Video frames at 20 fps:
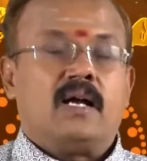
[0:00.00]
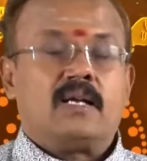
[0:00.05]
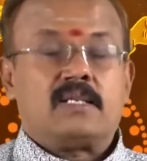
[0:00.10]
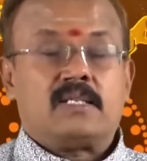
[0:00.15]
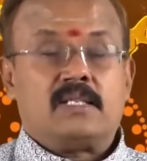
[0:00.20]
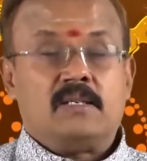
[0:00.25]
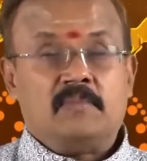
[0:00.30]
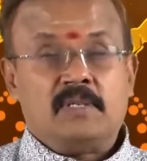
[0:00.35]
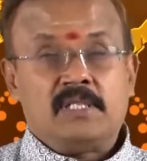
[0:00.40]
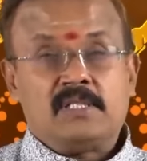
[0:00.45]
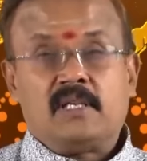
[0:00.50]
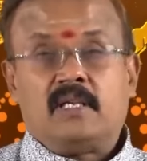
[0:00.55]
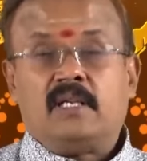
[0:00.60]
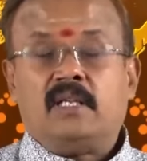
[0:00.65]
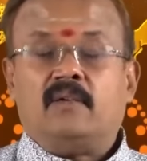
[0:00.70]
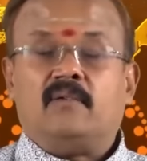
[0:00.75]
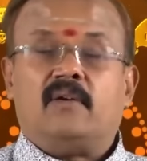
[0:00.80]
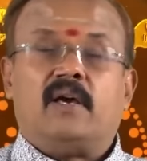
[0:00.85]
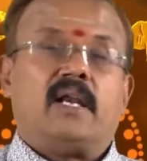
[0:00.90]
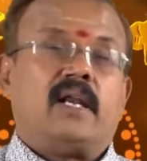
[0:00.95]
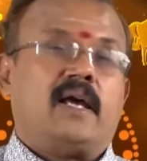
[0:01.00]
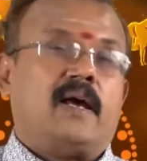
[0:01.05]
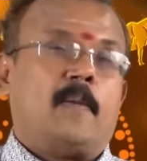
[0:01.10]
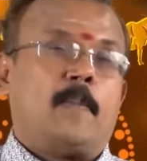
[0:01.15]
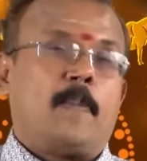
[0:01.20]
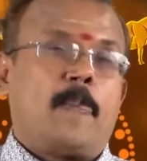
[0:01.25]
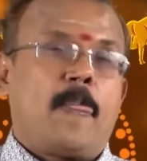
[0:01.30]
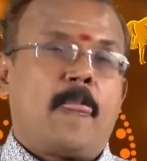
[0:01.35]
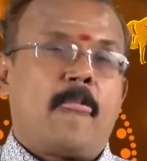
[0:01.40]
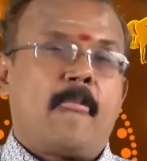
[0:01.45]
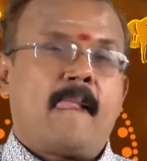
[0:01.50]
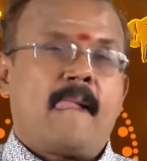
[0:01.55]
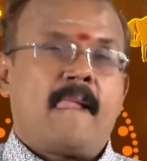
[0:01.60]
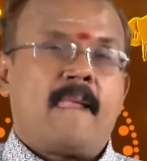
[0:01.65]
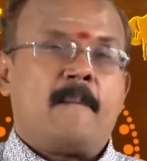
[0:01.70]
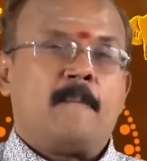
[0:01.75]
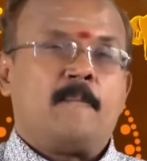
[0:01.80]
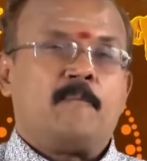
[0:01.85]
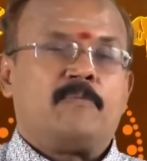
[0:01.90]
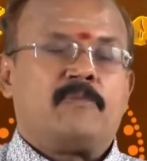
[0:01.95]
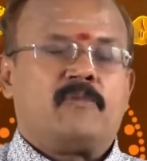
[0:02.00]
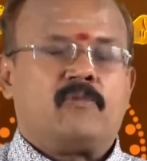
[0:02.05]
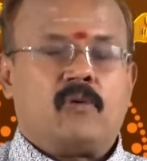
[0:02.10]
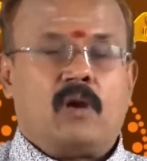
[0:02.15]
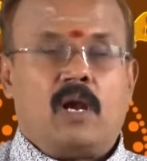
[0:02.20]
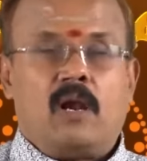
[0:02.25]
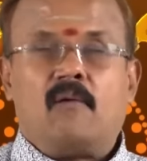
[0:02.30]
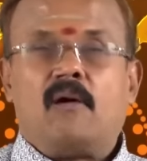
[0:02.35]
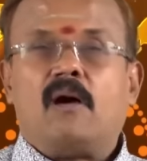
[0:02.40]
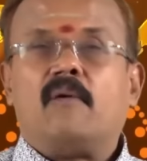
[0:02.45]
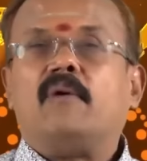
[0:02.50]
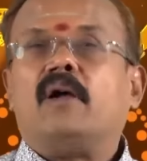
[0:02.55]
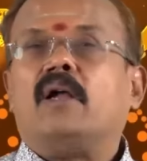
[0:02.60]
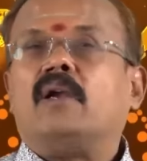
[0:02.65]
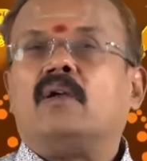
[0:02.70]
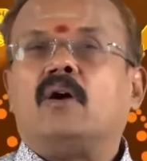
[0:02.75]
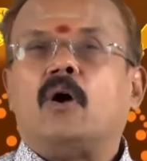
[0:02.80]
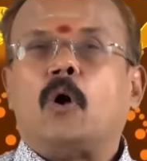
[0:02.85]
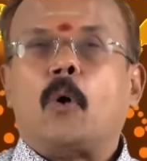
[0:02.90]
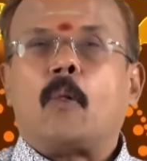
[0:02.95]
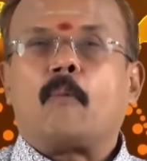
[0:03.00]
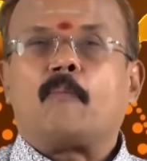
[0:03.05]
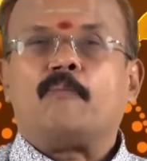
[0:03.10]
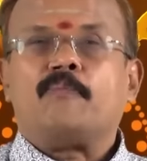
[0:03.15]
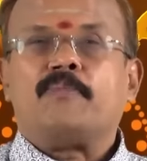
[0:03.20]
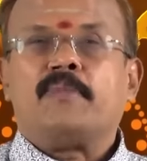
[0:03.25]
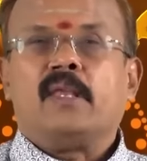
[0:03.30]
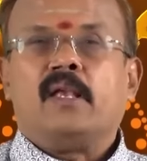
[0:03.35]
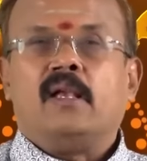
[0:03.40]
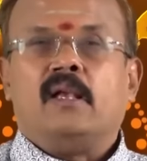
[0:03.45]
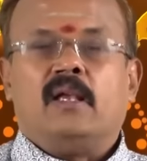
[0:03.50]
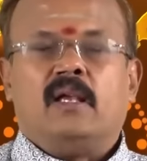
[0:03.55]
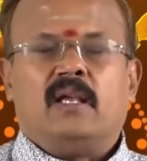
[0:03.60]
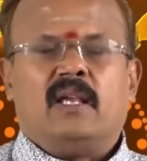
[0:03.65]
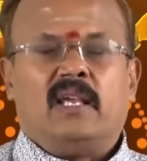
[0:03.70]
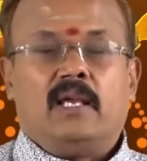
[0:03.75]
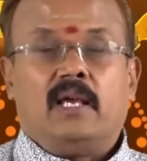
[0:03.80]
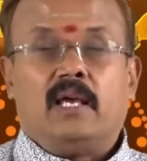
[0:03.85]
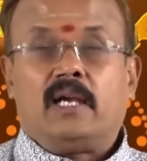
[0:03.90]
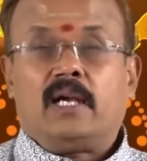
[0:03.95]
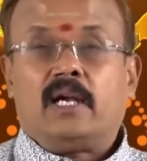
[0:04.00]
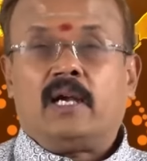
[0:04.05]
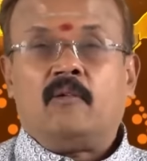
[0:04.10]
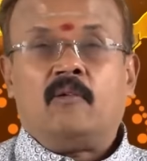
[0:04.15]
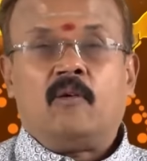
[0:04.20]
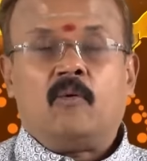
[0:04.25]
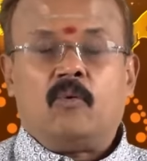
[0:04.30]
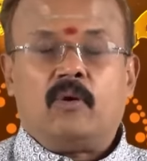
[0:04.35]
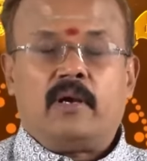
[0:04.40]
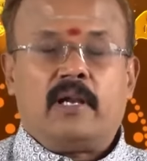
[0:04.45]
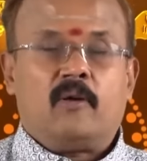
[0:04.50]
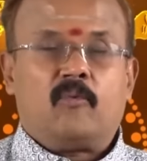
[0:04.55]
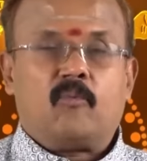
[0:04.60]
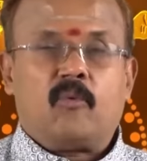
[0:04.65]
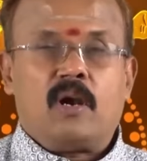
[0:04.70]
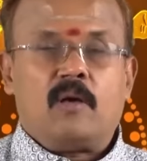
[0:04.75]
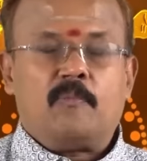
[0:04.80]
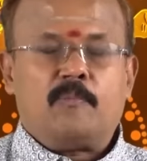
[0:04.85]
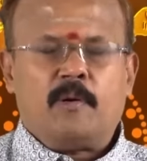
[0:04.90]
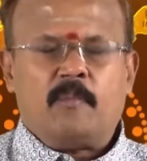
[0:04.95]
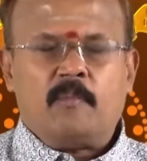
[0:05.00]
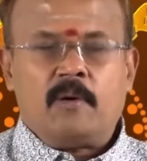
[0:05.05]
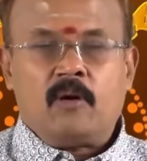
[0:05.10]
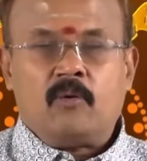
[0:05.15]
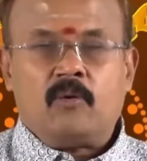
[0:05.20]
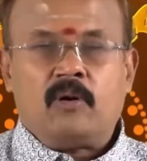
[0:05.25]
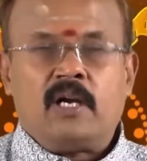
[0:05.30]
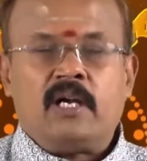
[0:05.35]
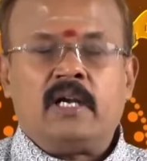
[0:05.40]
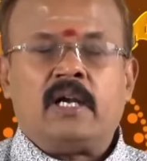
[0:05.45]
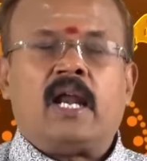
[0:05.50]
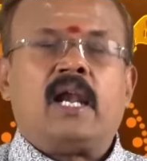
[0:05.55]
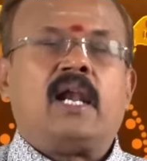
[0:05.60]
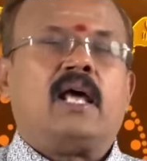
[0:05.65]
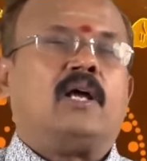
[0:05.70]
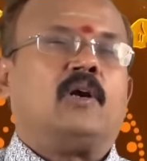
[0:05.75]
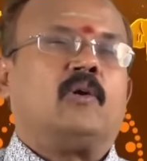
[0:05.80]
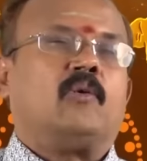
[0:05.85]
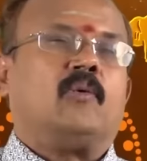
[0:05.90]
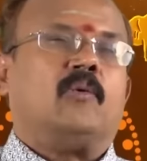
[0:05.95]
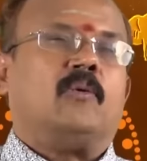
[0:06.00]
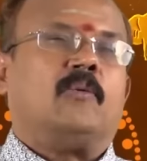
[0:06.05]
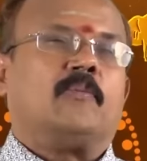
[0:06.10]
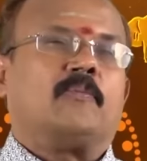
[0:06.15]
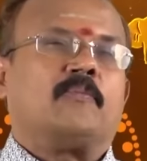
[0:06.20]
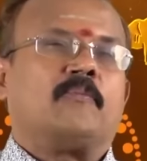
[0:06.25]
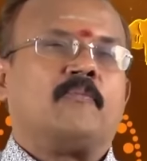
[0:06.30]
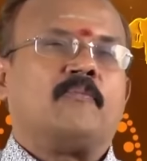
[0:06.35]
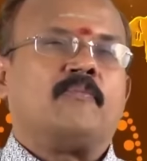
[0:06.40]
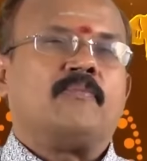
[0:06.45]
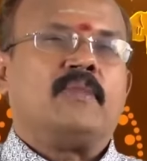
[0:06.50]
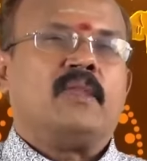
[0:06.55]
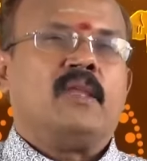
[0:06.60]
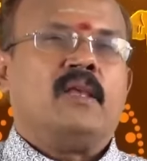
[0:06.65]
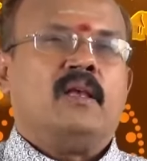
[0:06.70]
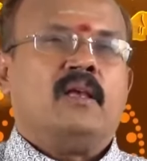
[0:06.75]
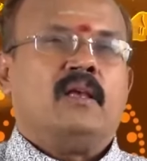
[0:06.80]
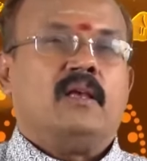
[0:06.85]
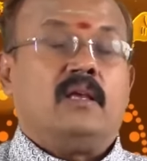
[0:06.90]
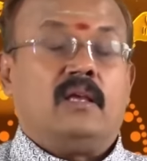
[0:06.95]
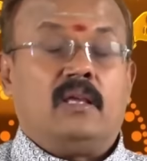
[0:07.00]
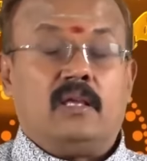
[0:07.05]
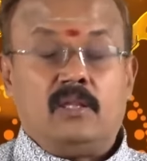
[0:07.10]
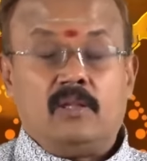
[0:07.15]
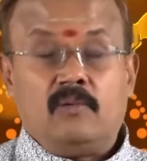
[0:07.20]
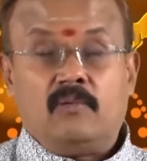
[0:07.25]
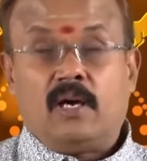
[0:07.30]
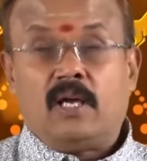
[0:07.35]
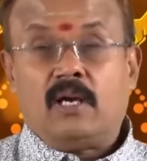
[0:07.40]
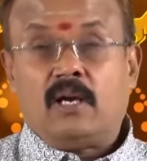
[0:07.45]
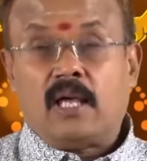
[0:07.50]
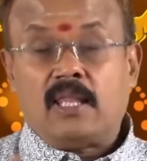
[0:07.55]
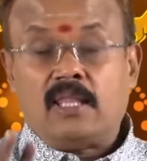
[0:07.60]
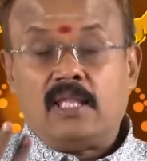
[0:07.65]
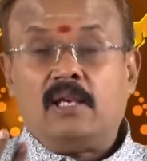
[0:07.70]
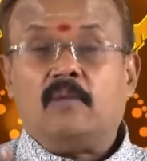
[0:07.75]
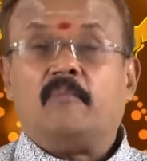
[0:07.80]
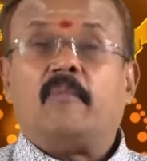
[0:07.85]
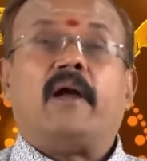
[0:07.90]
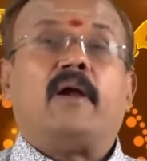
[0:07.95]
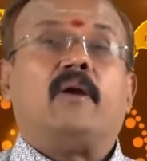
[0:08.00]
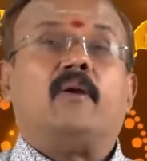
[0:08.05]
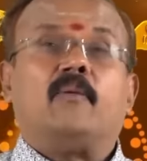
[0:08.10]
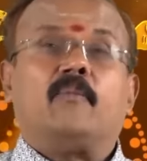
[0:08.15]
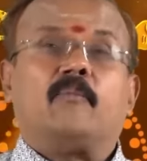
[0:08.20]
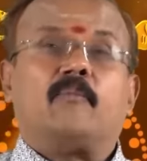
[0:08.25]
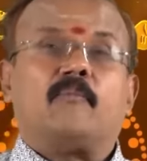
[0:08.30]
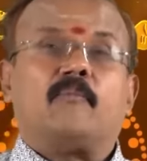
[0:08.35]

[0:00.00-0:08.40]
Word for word: அஷ்டம சனி வேறு சொல்லவா வேணும் ஏற்கனவே ஒரே குழப்பமாக ஒரு ரெண்டு நாளாக இருக்கும் இது வேறு அதிகமாகிடும்